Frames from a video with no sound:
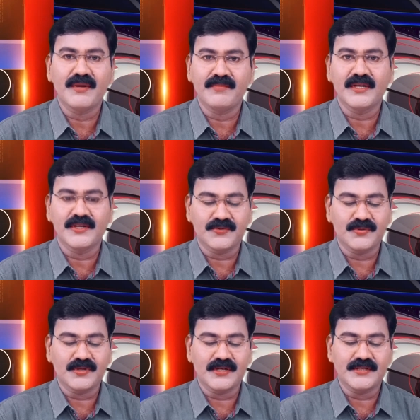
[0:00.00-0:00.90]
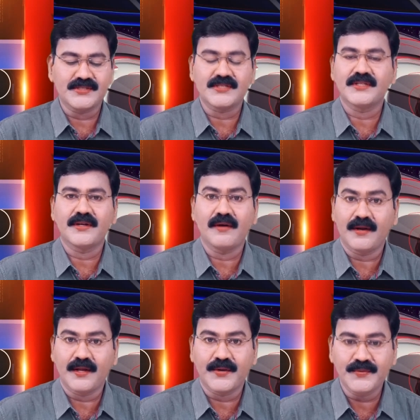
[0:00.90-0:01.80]
ఎమ్మెల్యే కోరుకంటి చందర్
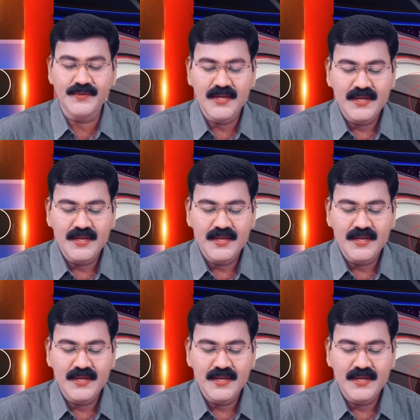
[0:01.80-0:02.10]
అన్నారు